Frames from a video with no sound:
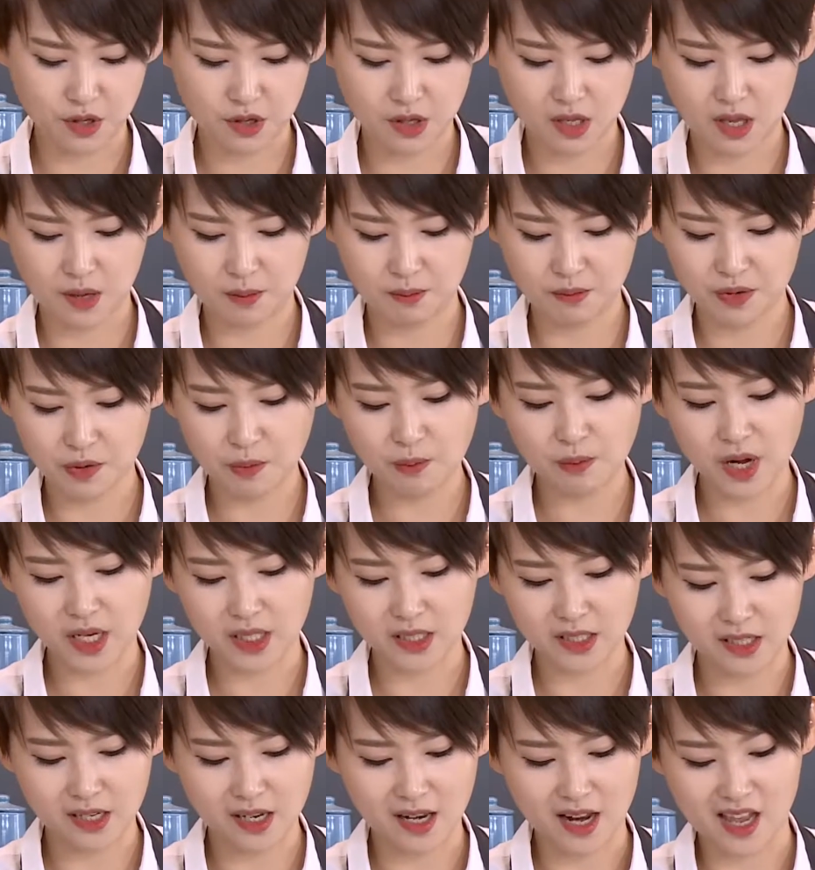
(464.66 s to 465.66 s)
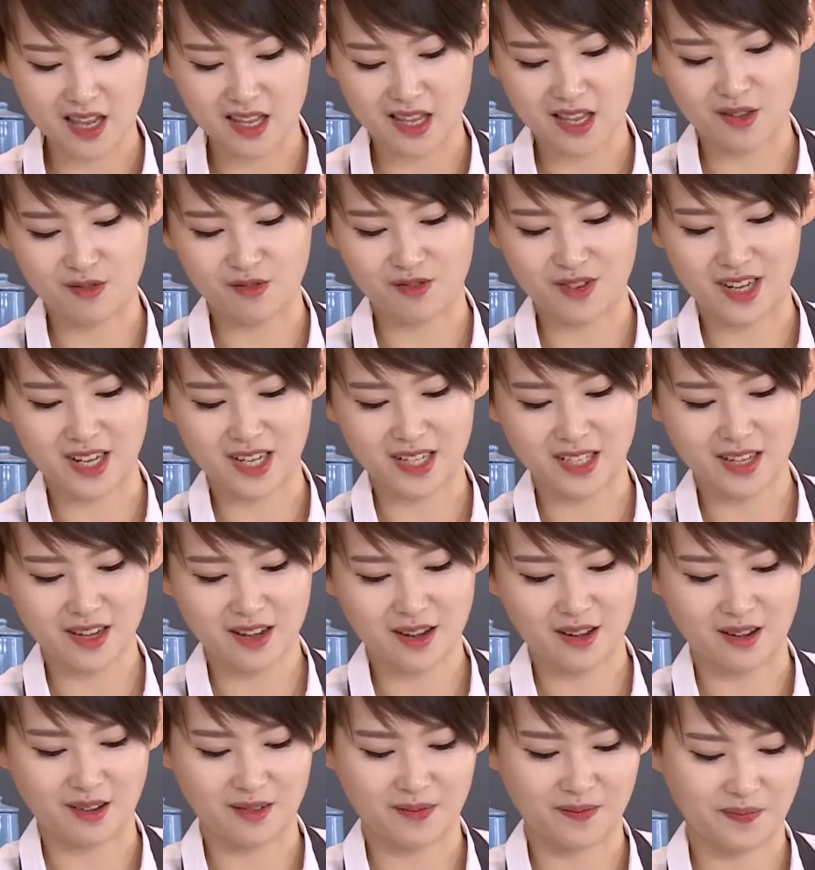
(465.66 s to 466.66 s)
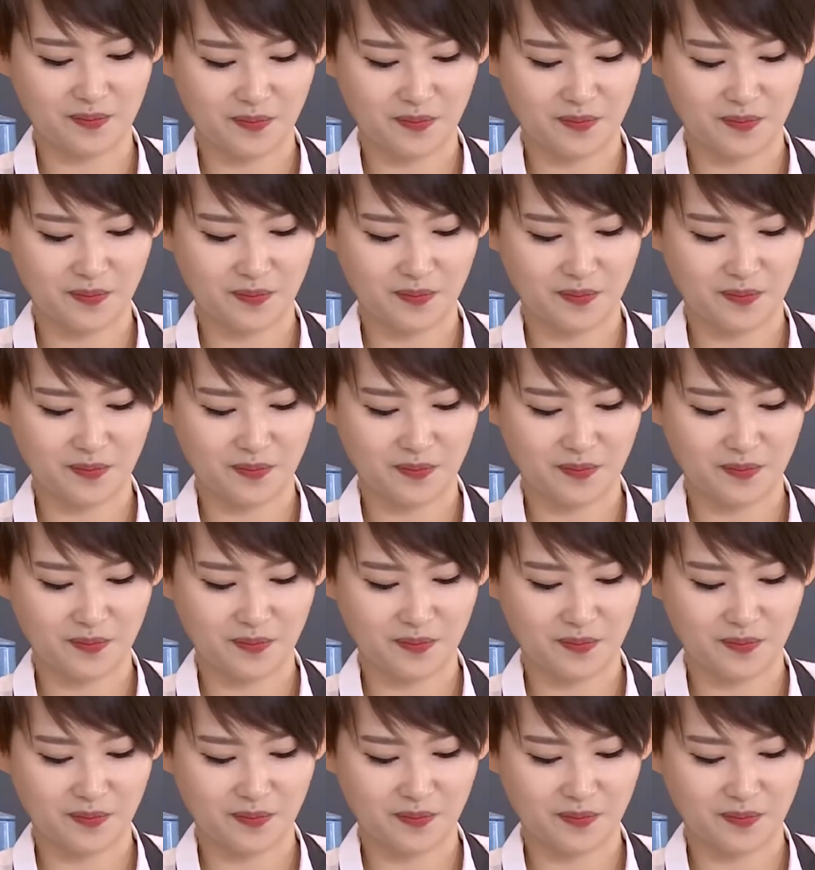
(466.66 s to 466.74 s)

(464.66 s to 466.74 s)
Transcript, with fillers: 더 깊은 맛을 내기 위해서